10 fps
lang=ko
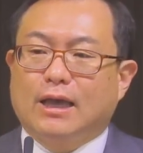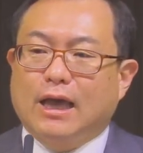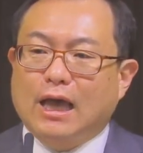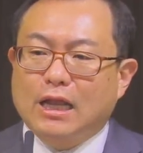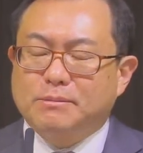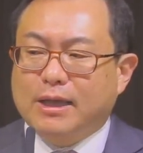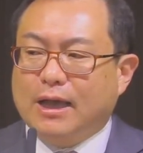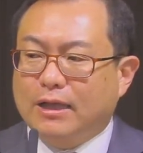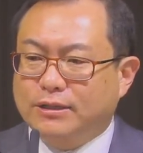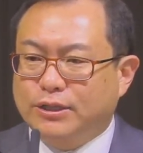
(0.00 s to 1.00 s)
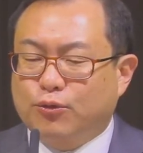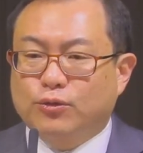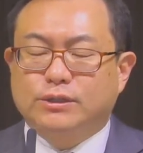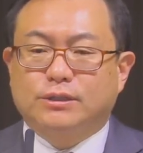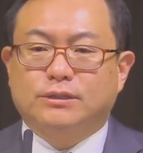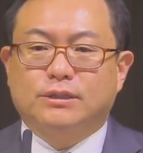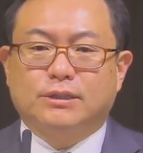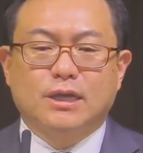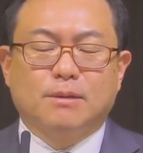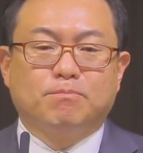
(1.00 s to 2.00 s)
하나님의 아들이 오신
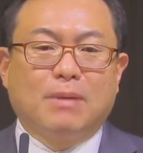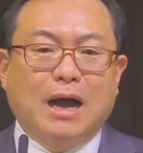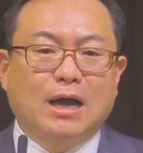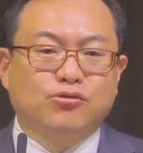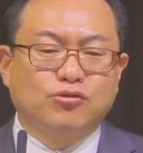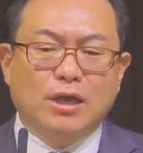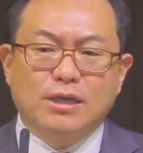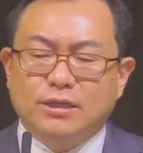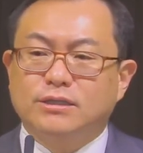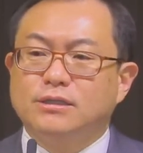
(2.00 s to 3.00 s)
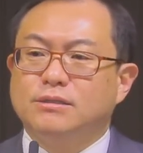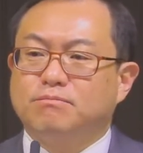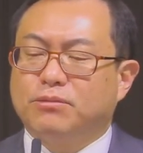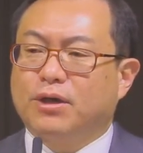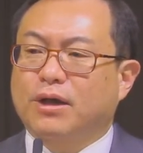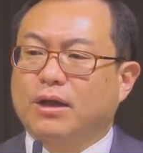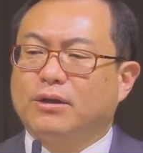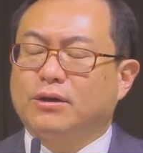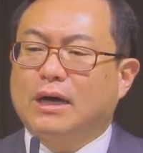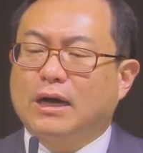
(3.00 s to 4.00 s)
것은 마귀의 일을
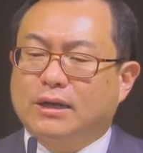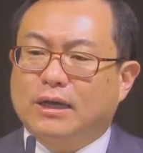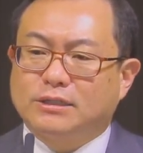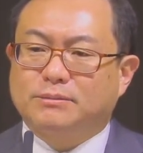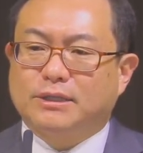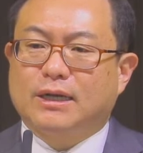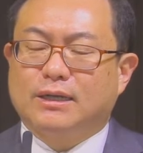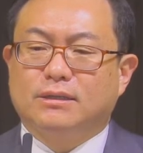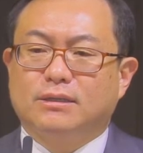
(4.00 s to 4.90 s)
멸하려 하려 하십이라